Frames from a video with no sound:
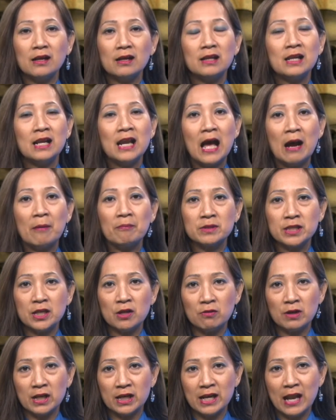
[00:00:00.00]
làm
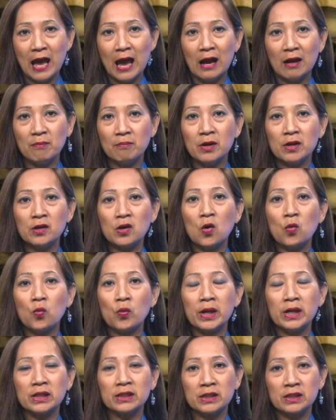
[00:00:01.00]
theo lệnh đảng mới có
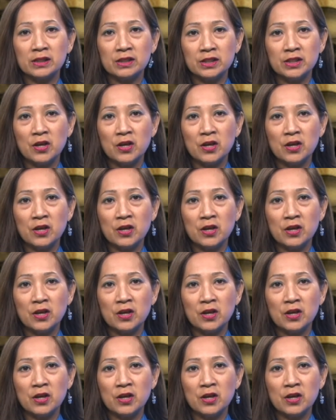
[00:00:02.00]
quyền tự